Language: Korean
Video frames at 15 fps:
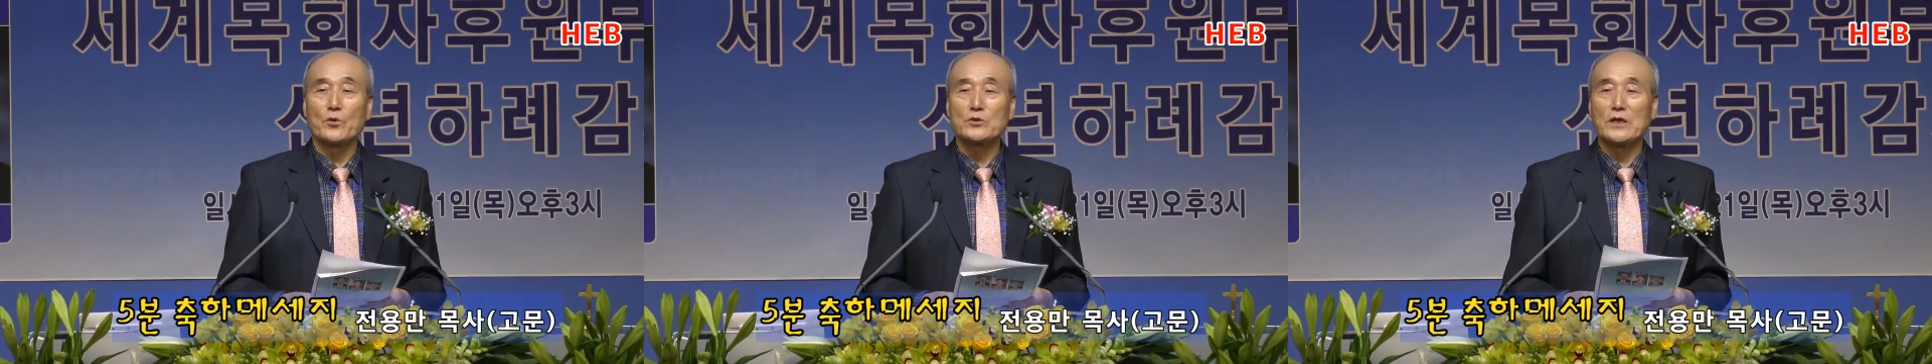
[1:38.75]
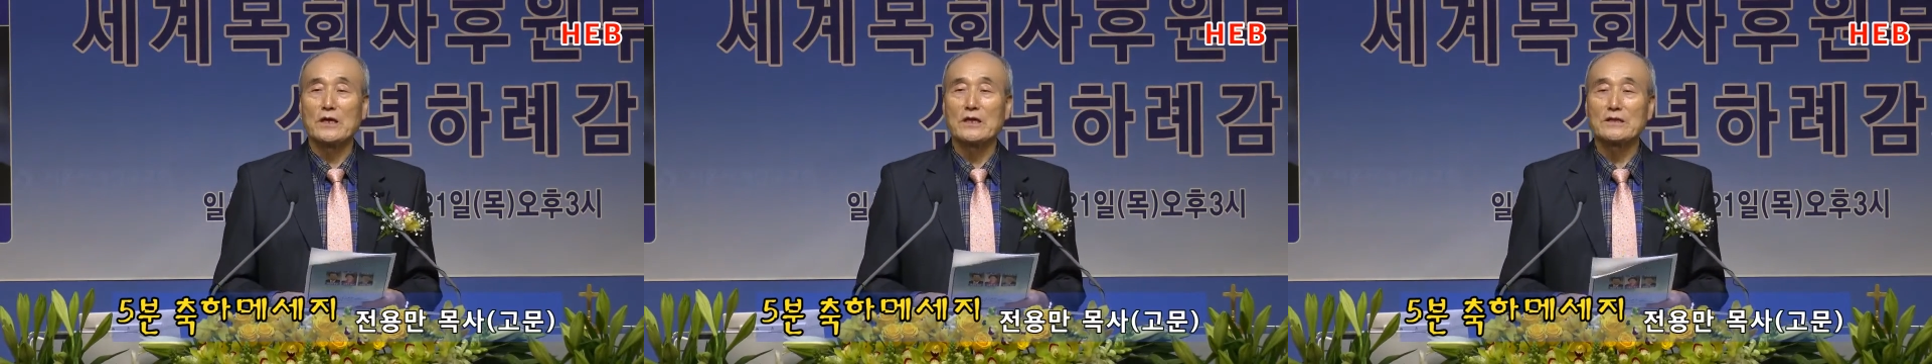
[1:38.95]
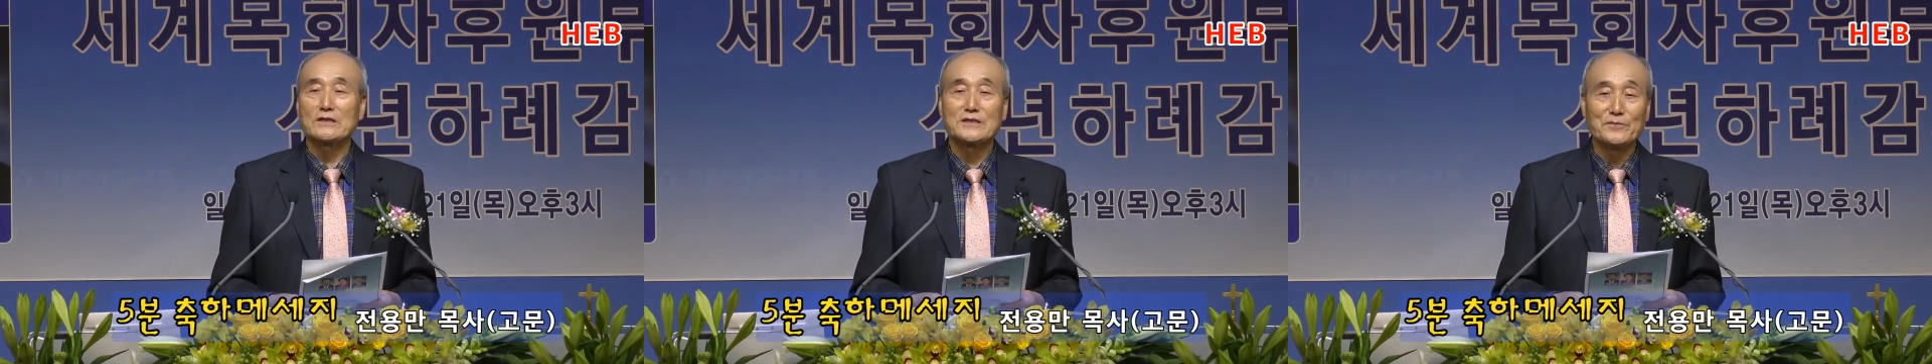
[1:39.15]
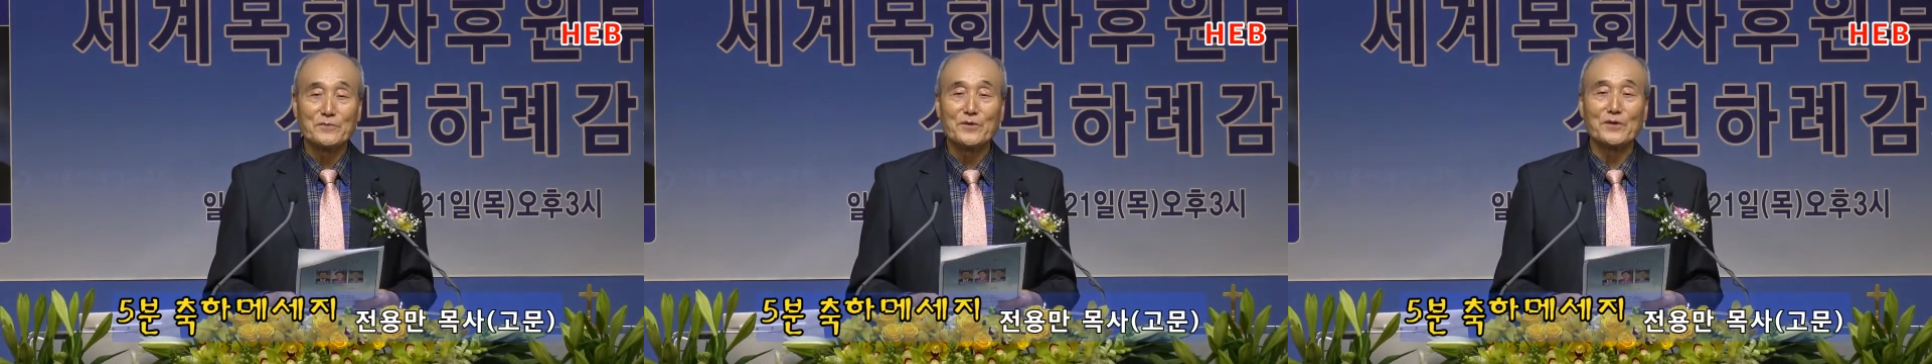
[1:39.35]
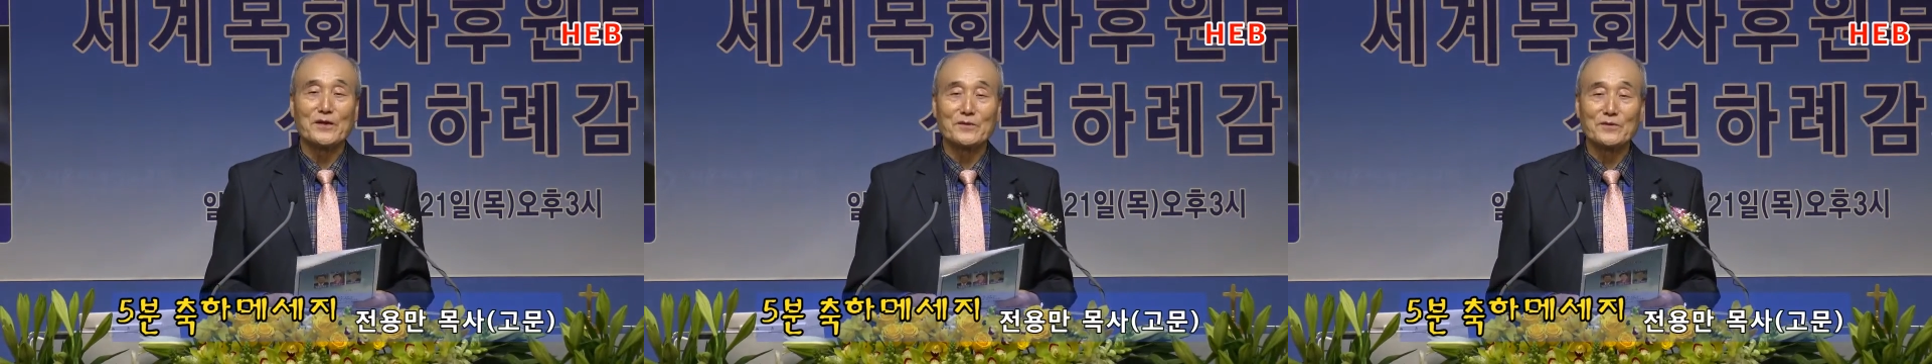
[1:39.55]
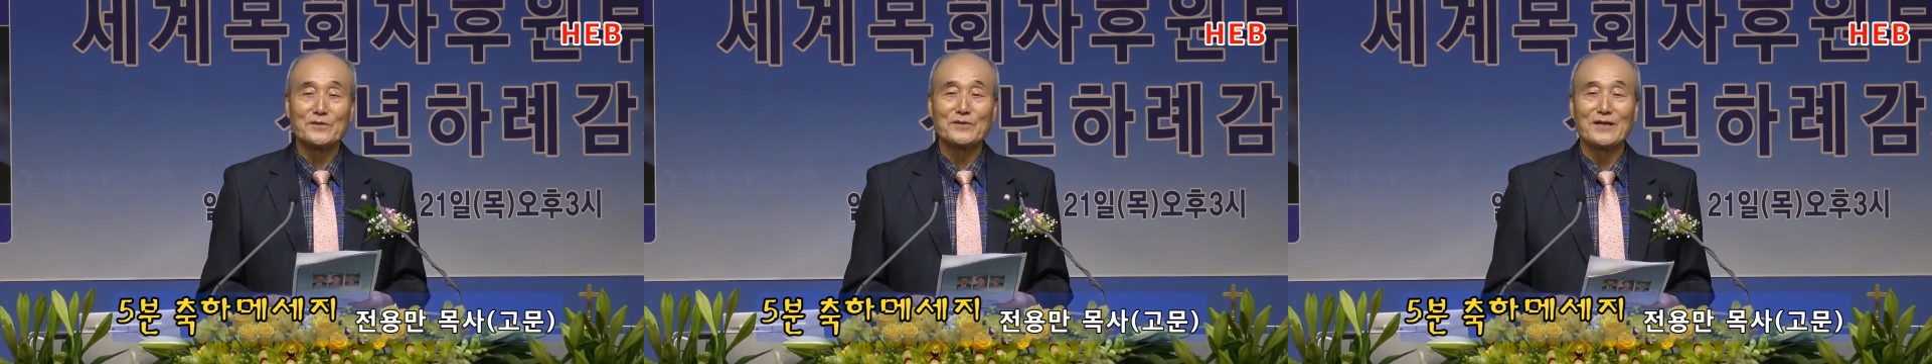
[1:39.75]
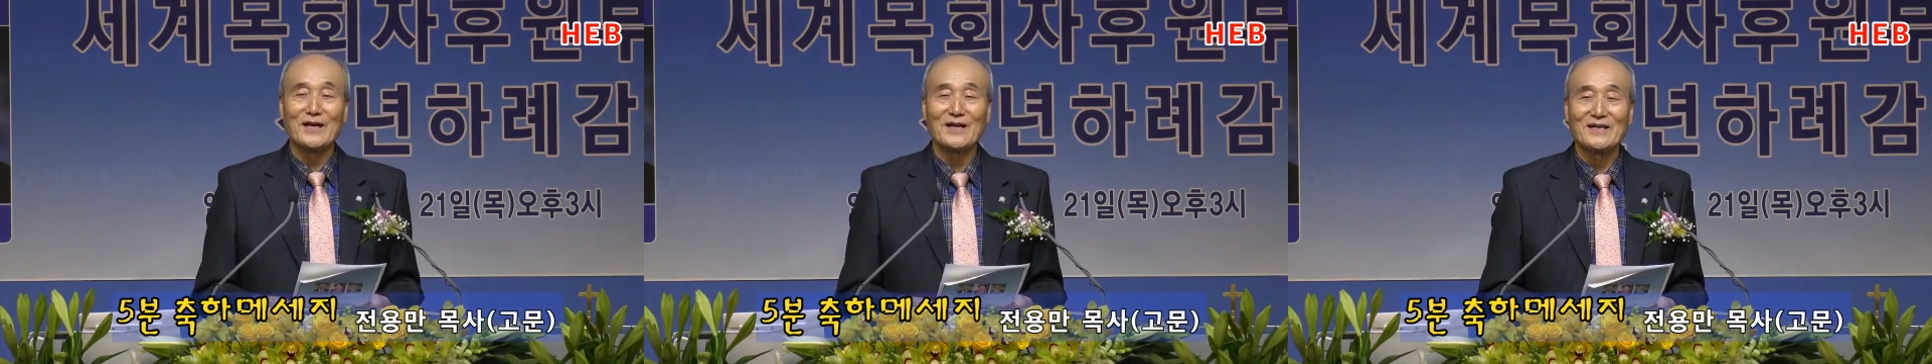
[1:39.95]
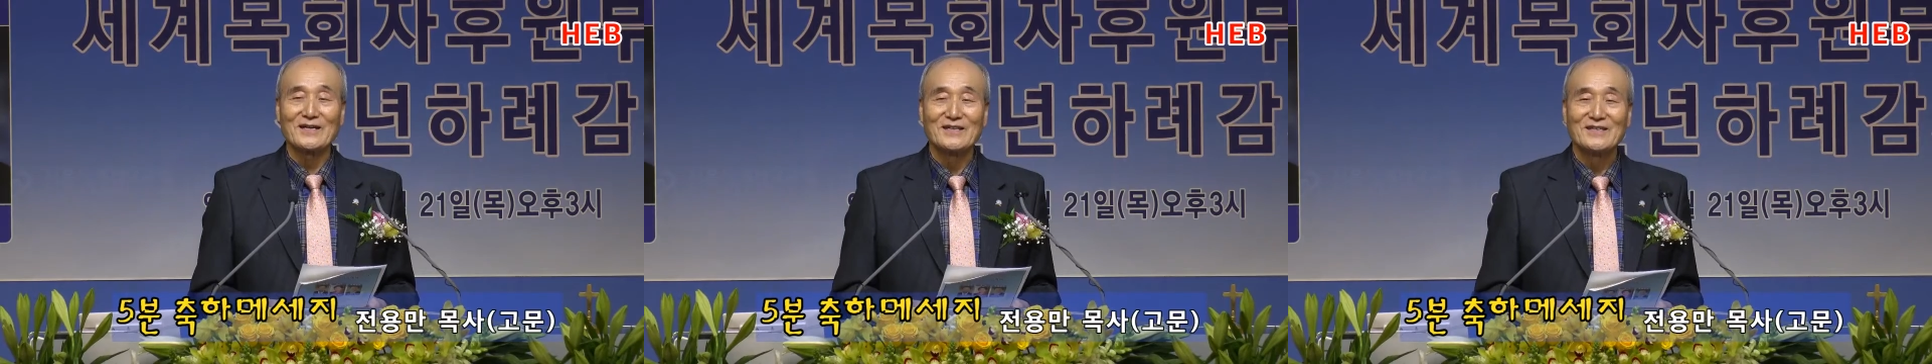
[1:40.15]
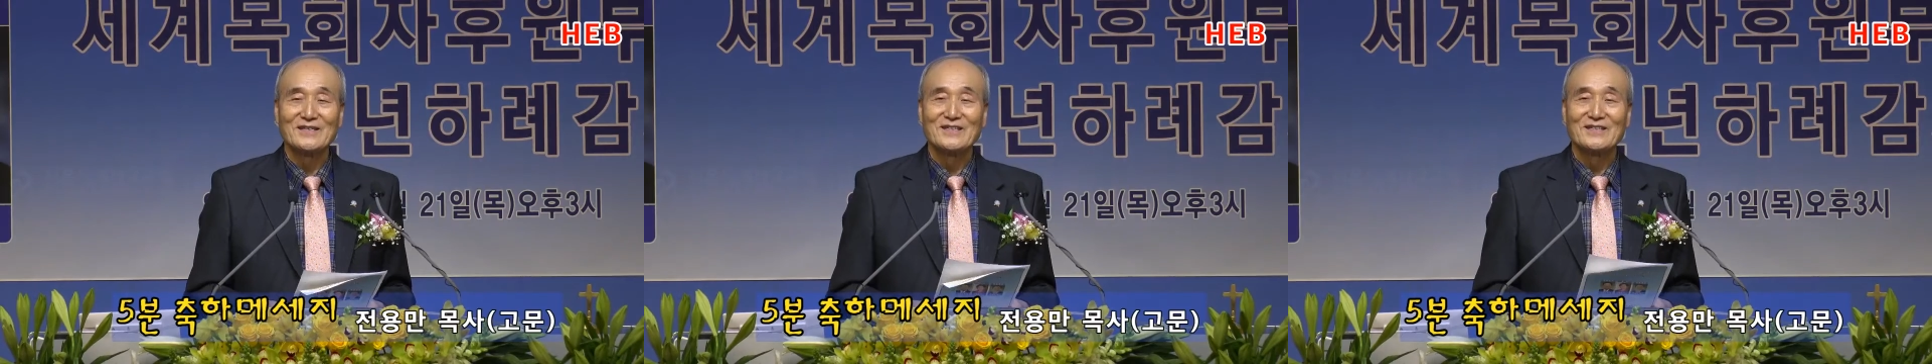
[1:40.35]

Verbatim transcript: 모자를지 뭐래도 그냥